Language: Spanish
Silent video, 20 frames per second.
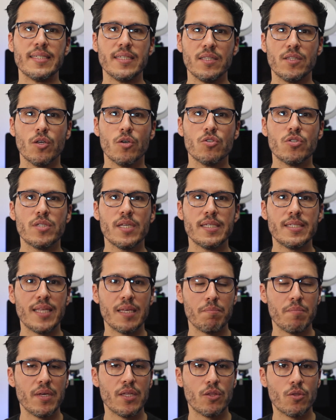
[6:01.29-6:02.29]
entonces te
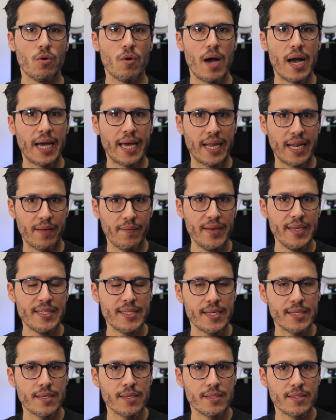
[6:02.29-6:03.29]
invito a que
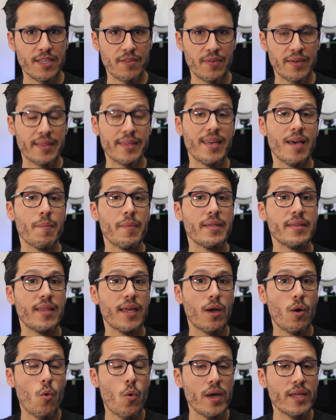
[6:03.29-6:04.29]
revises si
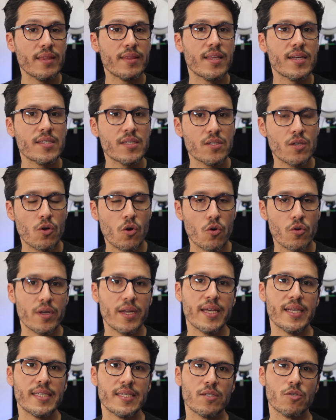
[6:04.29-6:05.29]
efectivamente cuentas con
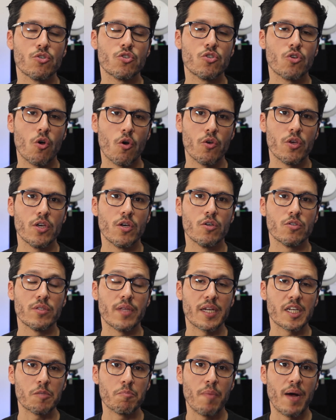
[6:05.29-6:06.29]
esos códigos
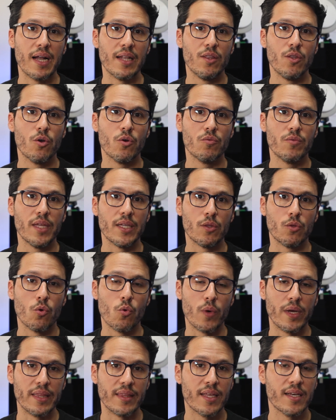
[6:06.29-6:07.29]
de respaldo de tu
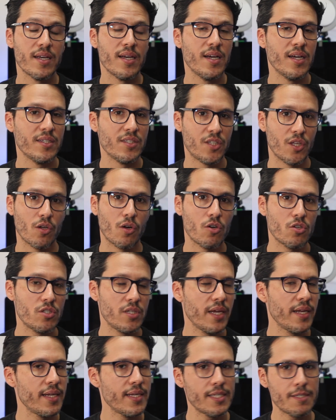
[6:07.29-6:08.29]
cuenta. Si no los
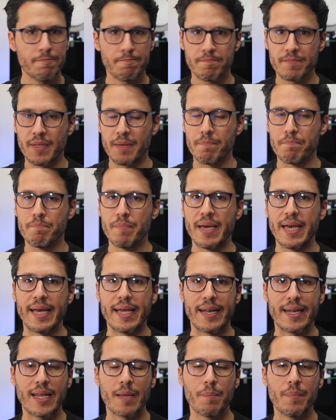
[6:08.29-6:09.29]
tienes, ve
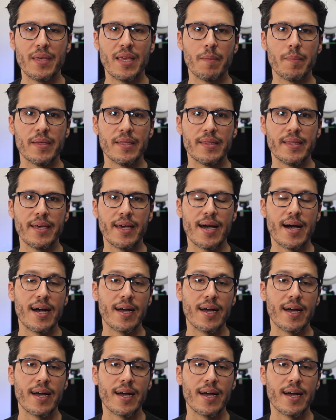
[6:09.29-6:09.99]
rápidamente a